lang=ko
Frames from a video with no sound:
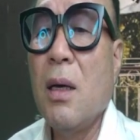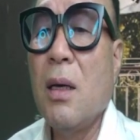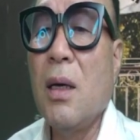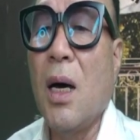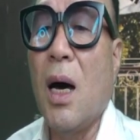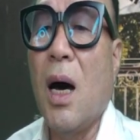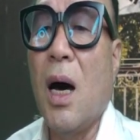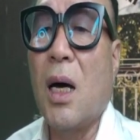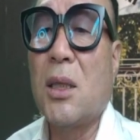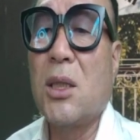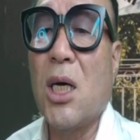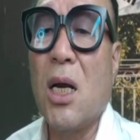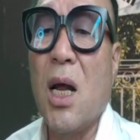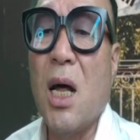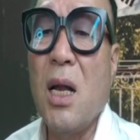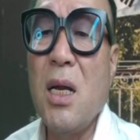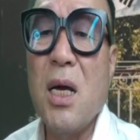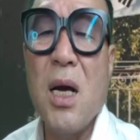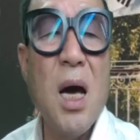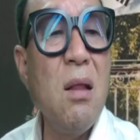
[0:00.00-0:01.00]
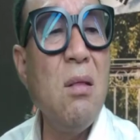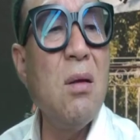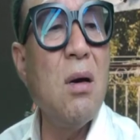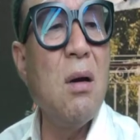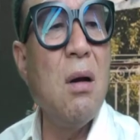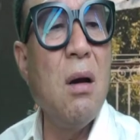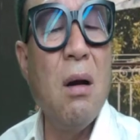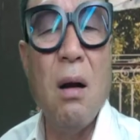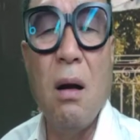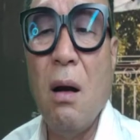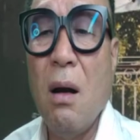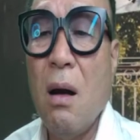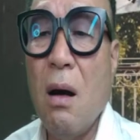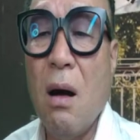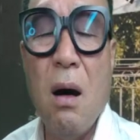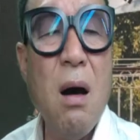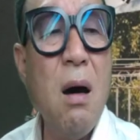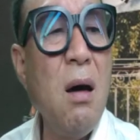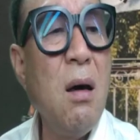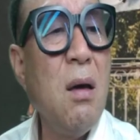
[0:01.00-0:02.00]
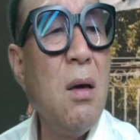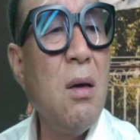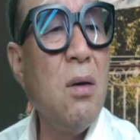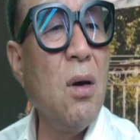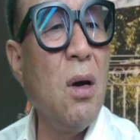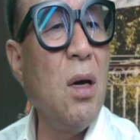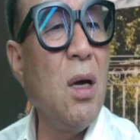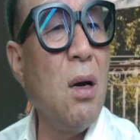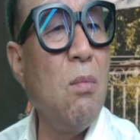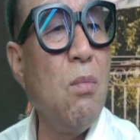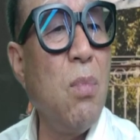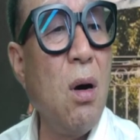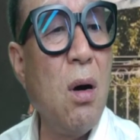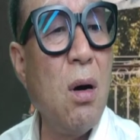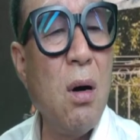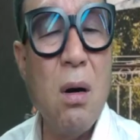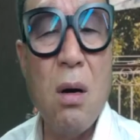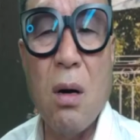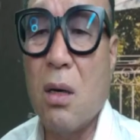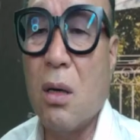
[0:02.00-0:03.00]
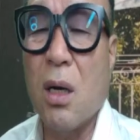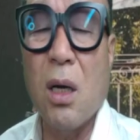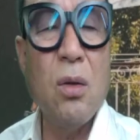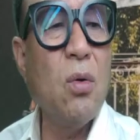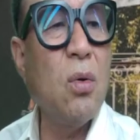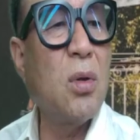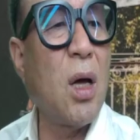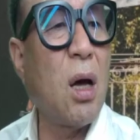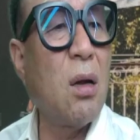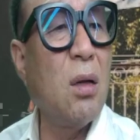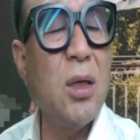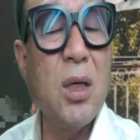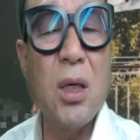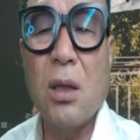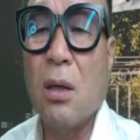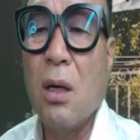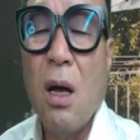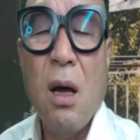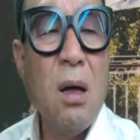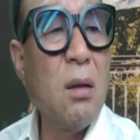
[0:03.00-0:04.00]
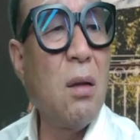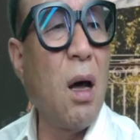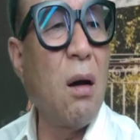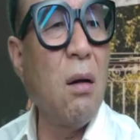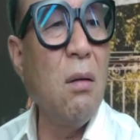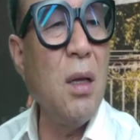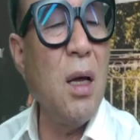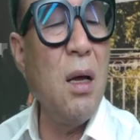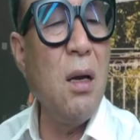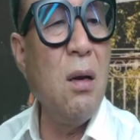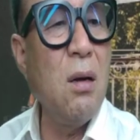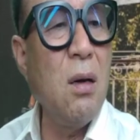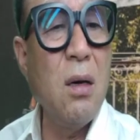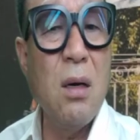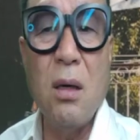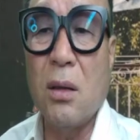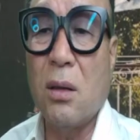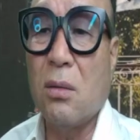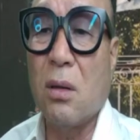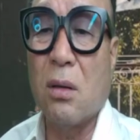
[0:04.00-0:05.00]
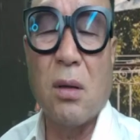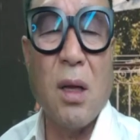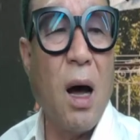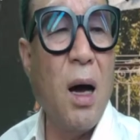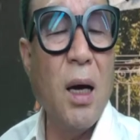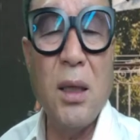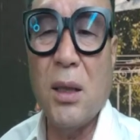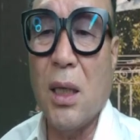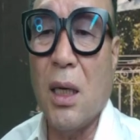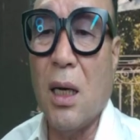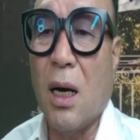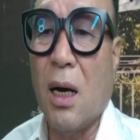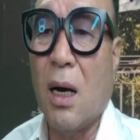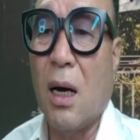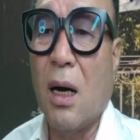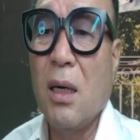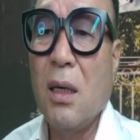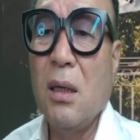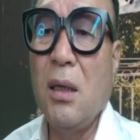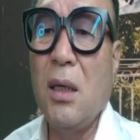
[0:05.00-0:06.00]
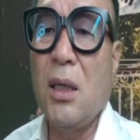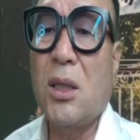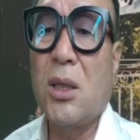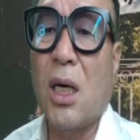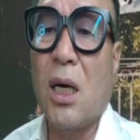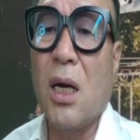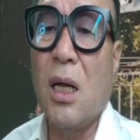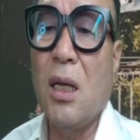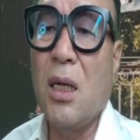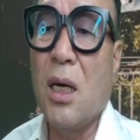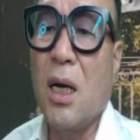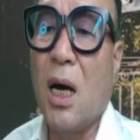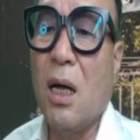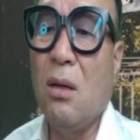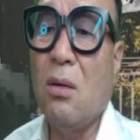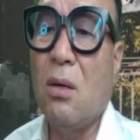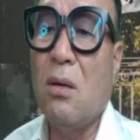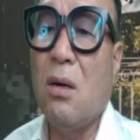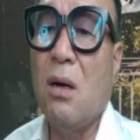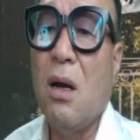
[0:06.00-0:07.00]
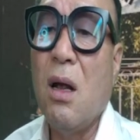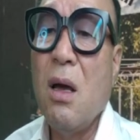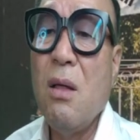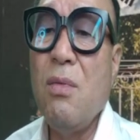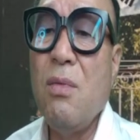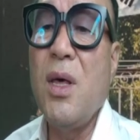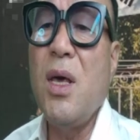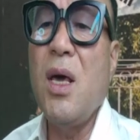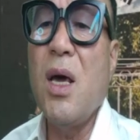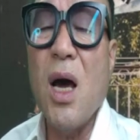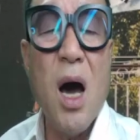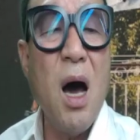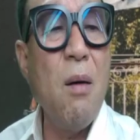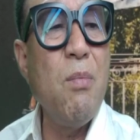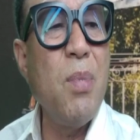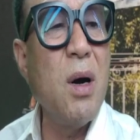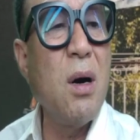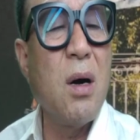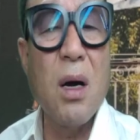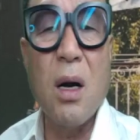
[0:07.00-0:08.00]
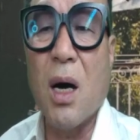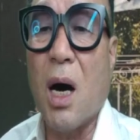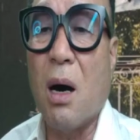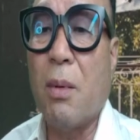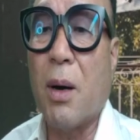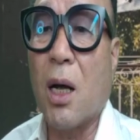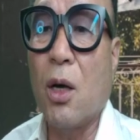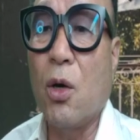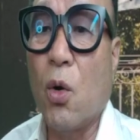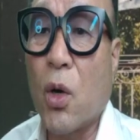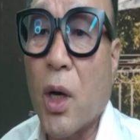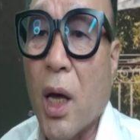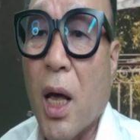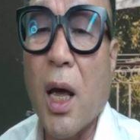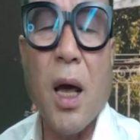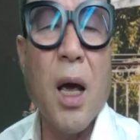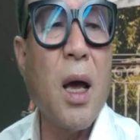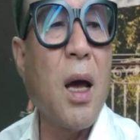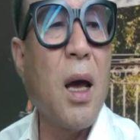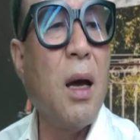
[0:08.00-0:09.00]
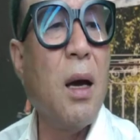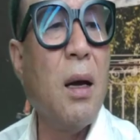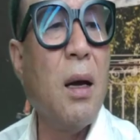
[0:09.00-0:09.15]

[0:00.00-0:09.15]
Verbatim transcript: 야 잘난 인간들 어 여기는 뭐 그래도 다른 다른 데 있는 것들 다 있잖아 이 잘난 인간들 네가 한번 걸어가봐라 요게